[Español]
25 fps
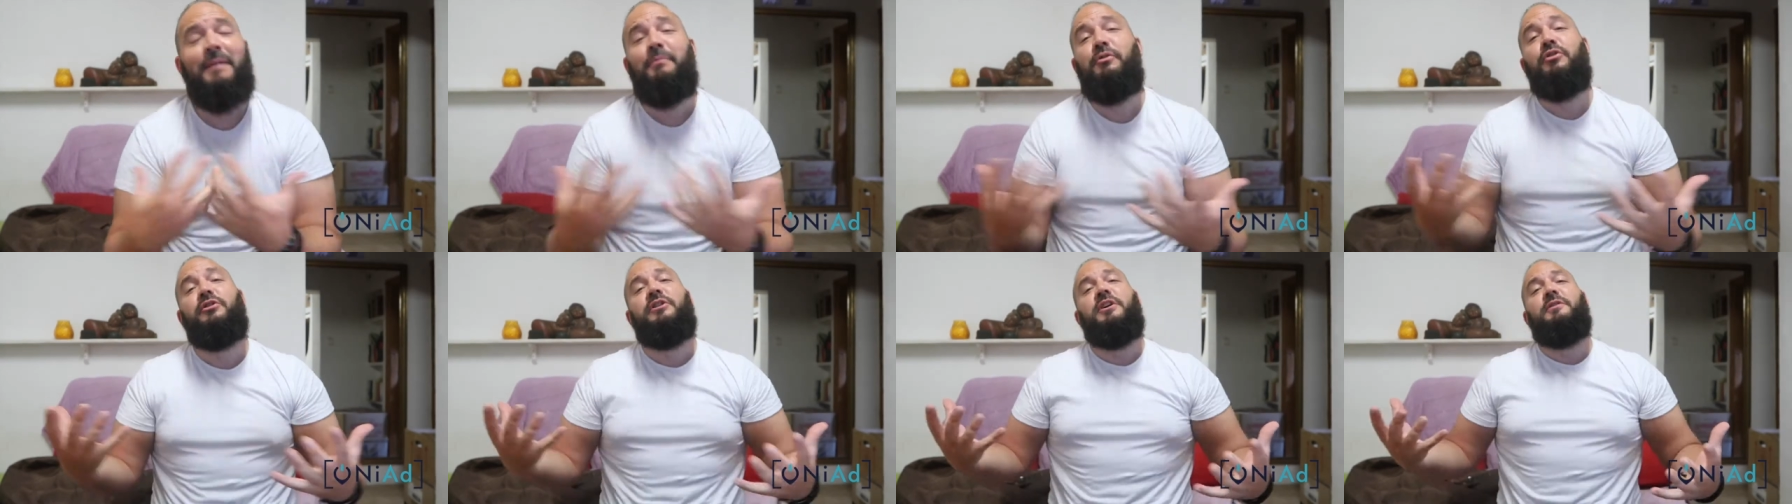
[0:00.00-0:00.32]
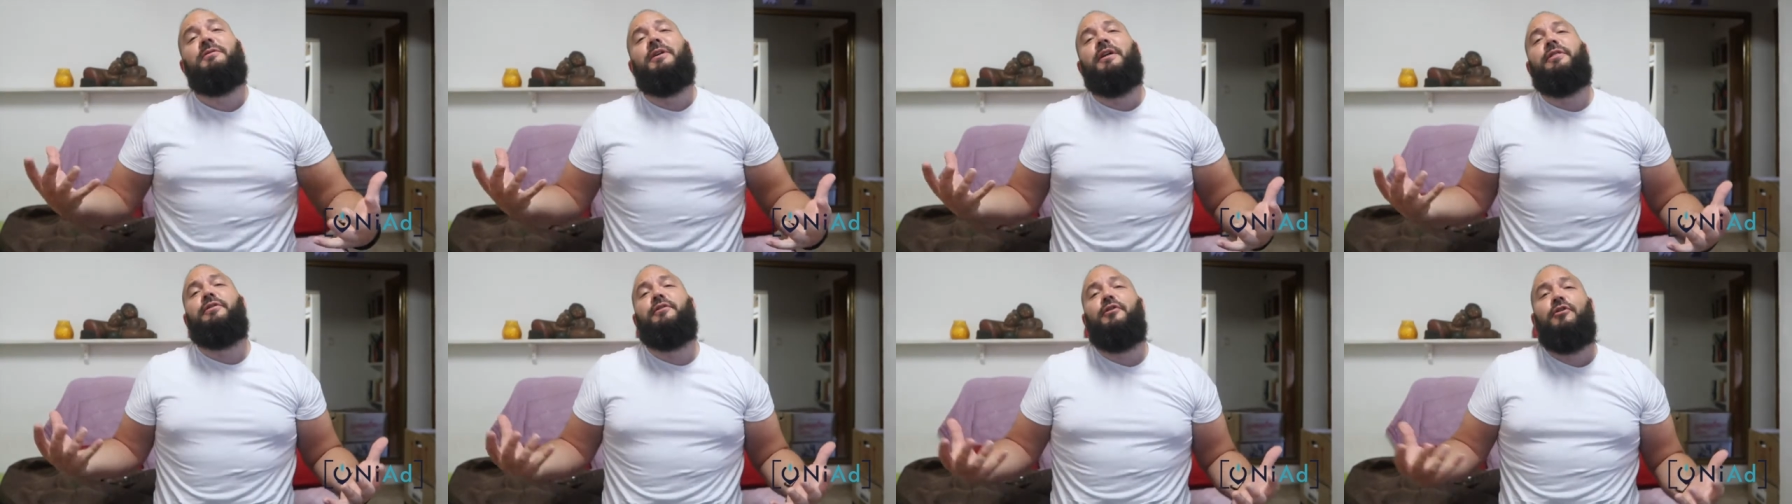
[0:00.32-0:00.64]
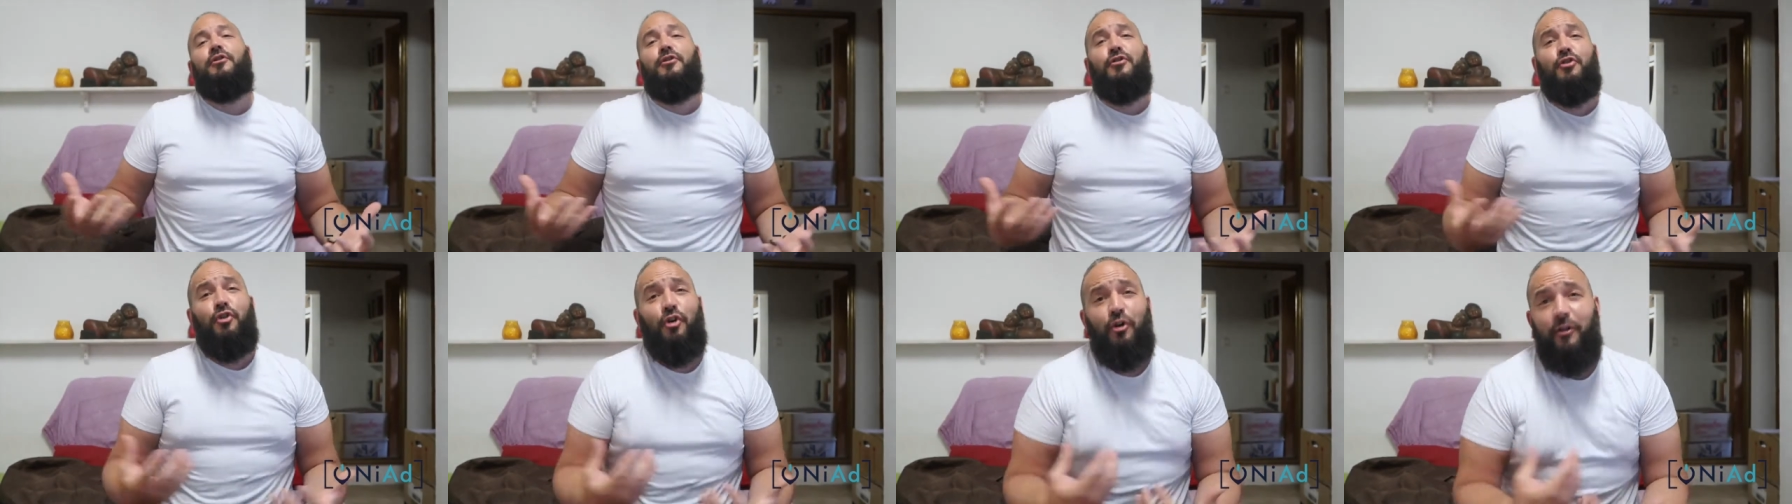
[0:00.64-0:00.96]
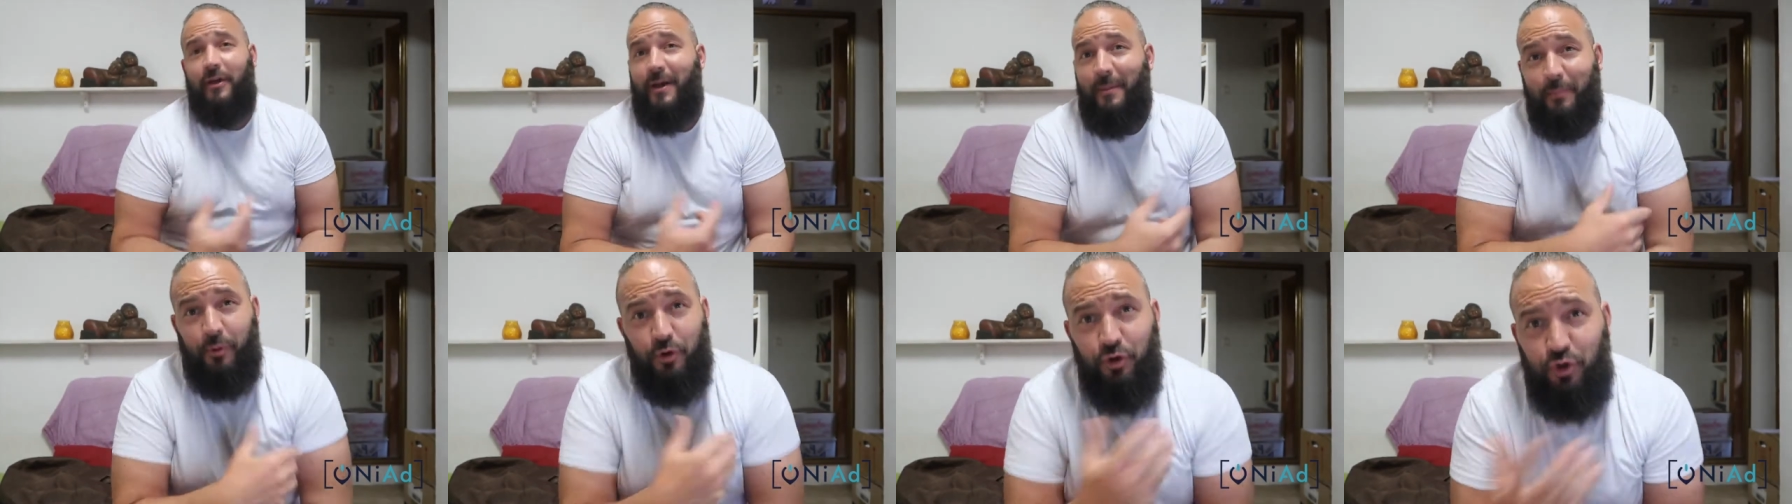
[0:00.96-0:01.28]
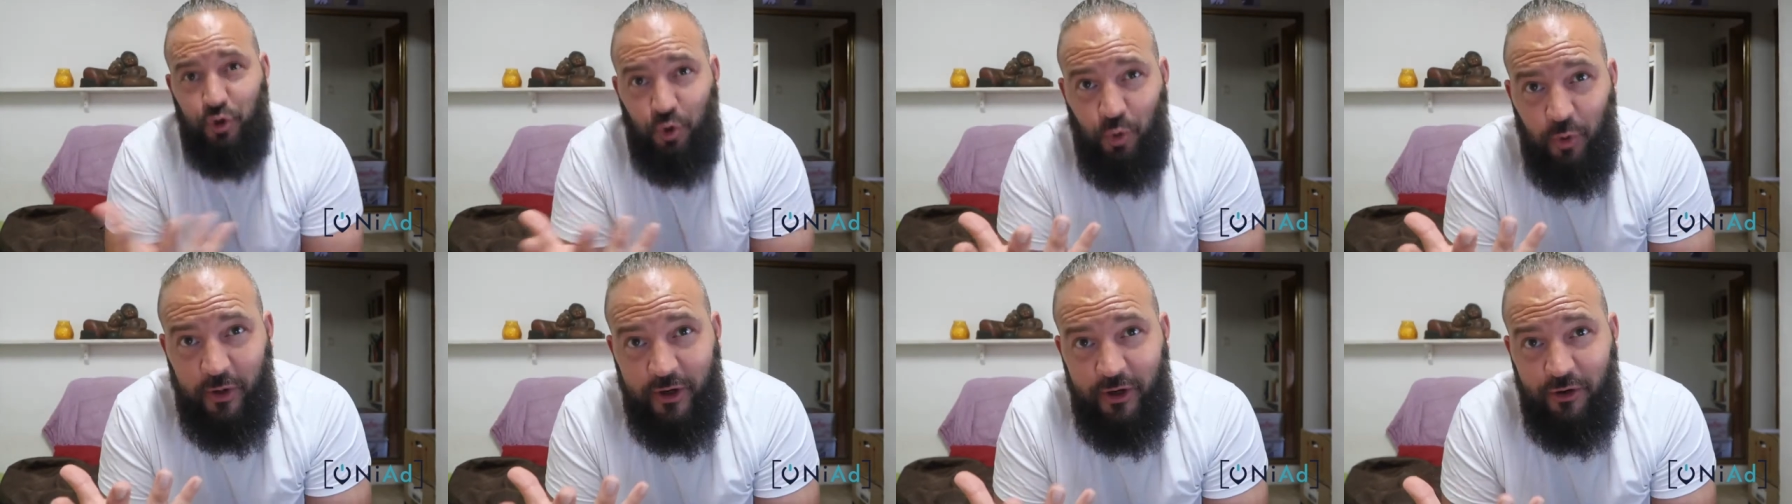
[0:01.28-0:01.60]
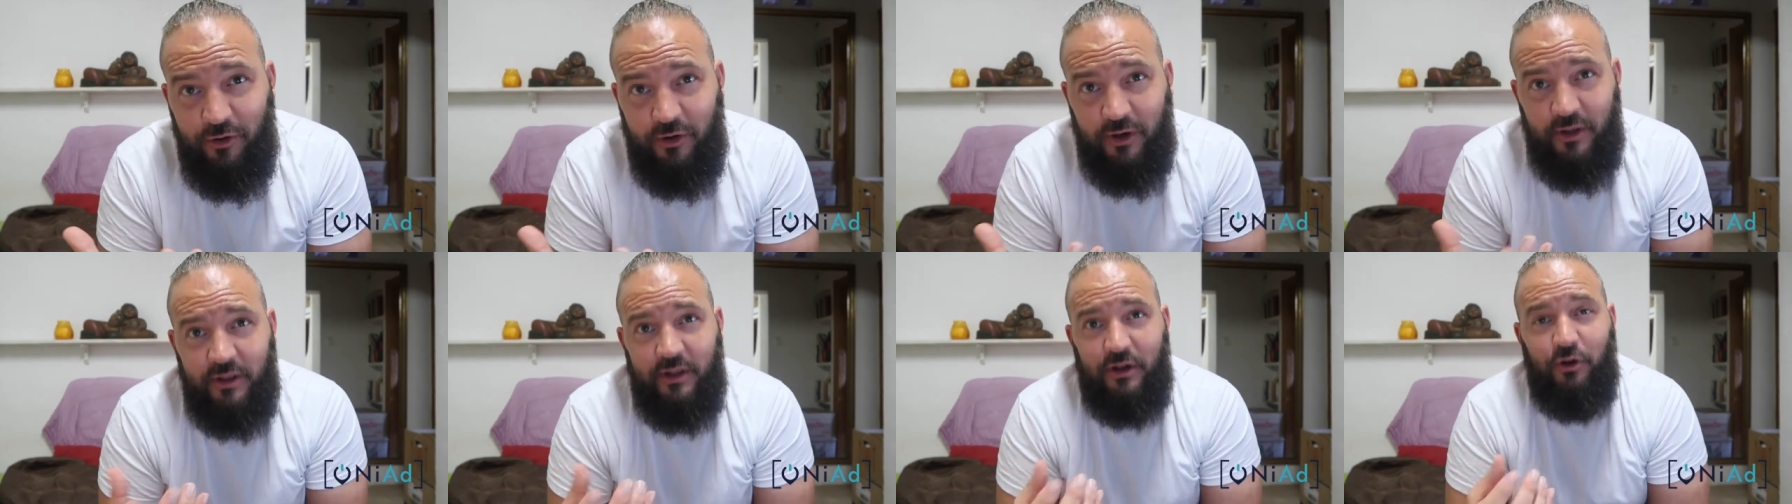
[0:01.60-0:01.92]
motivación o de
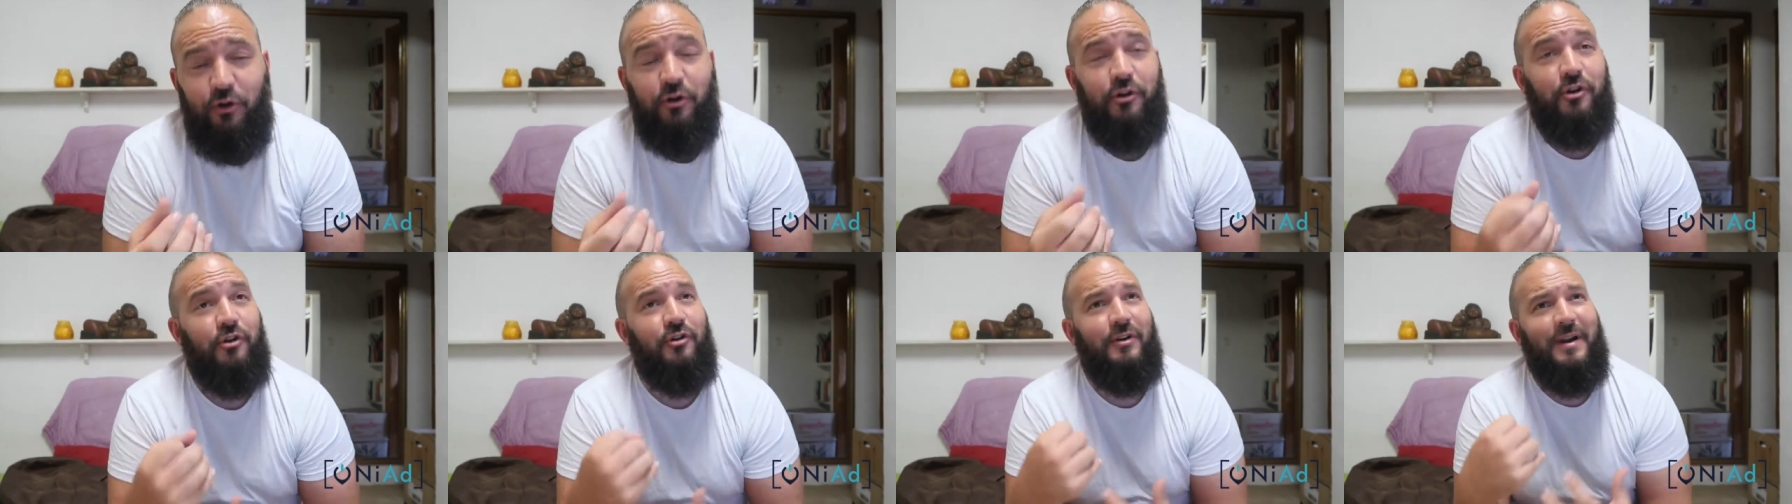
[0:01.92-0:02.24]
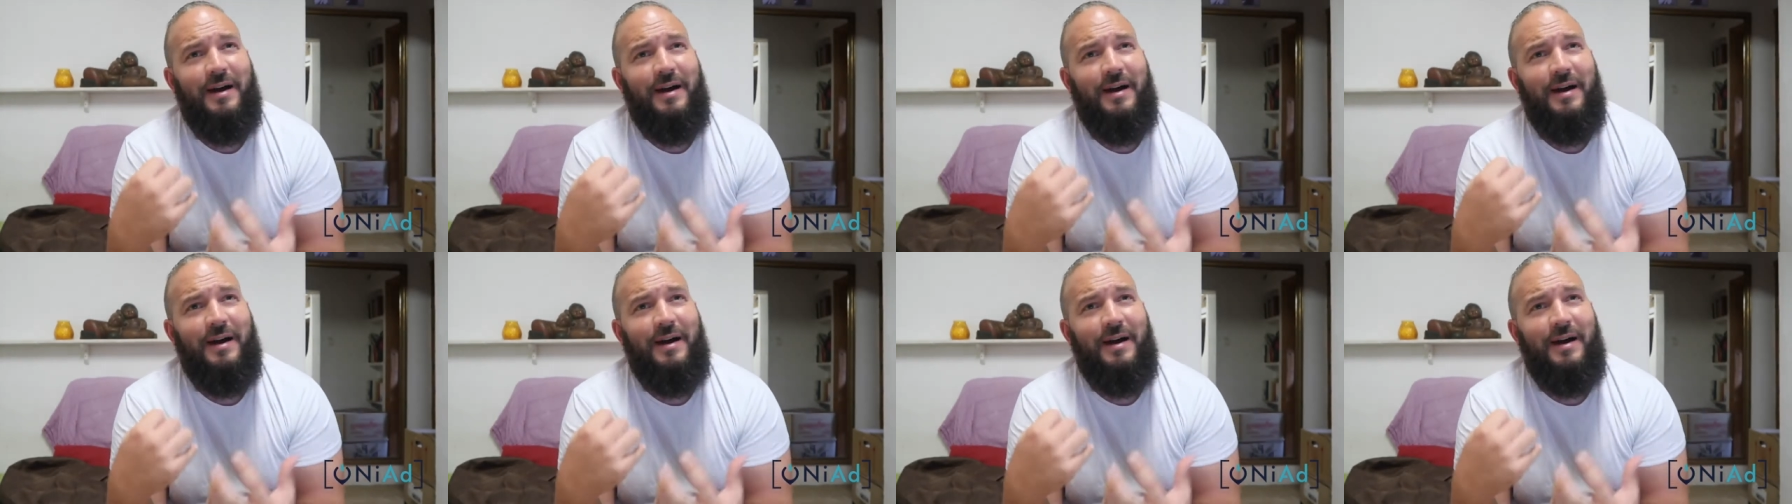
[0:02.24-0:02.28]
postureo, que digo yo.